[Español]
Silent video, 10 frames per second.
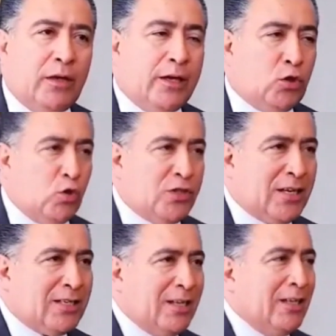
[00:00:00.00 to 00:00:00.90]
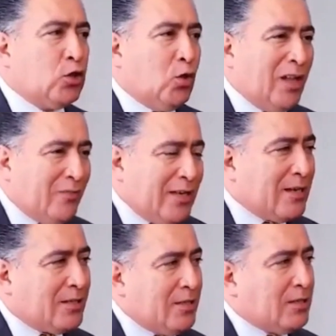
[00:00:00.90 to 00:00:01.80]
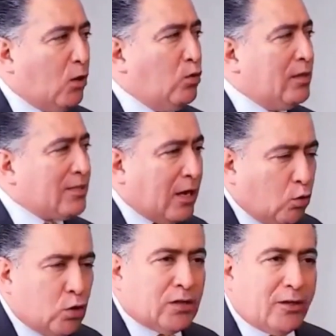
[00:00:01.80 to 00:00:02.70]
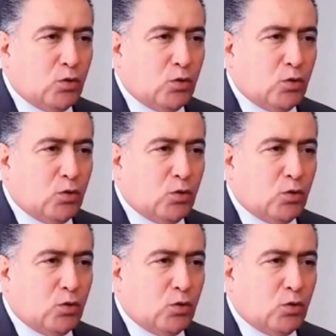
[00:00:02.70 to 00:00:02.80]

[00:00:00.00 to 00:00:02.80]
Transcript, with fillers: Entonces, todavía existe un desajuste